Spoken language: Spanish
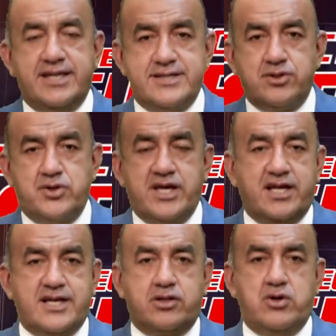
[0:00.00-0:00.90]
edición de
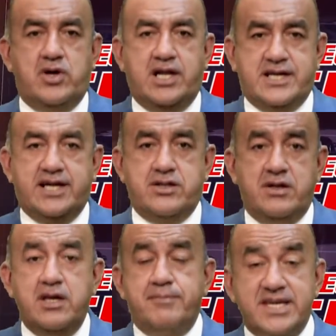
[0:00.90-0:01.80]
Directo al Grano.
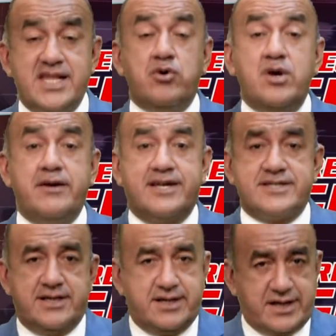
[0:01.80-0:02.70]
Mañana jueves,
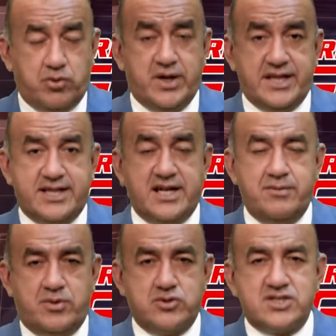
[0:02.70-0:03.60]
recuerde,
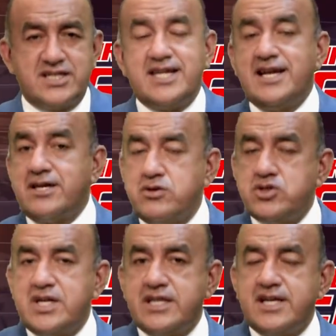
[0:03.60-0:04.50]
estaremos desde las 12
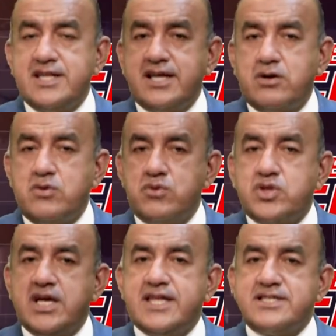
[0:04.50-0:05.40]
horas 30 con
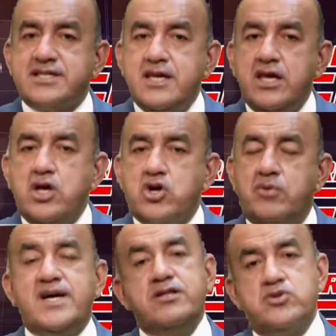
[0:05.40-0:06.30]
ustedes con
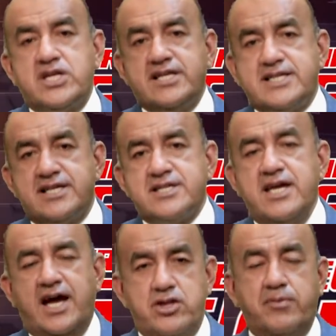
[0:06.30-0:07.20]
más noticias.
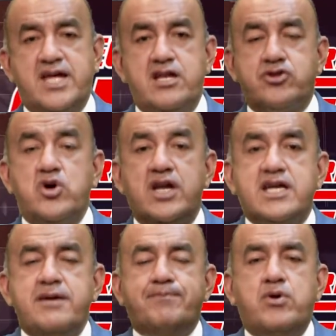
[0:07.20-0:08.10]
A nombre de todo el
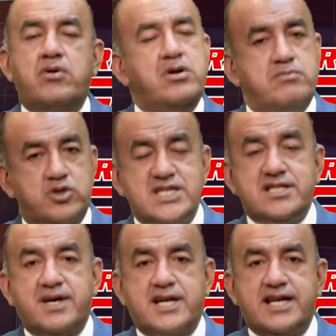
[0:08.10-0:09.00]
equipo,
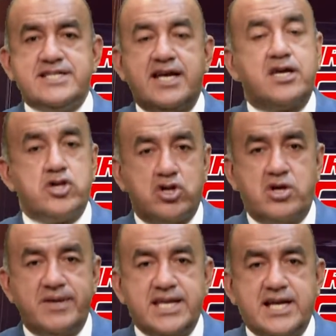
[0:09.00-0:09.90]
muchísimas gracias, que Dios los
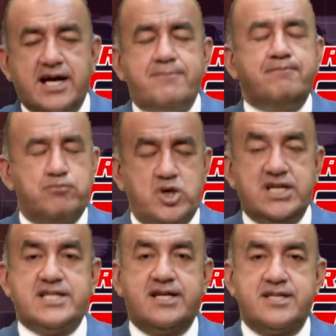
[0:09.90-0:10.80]
bendiga.
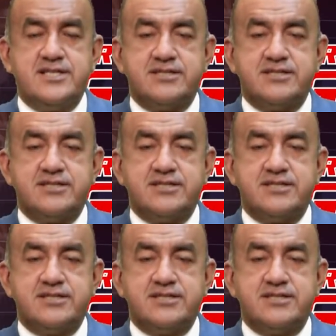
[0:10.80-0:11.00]
Buenas tardes.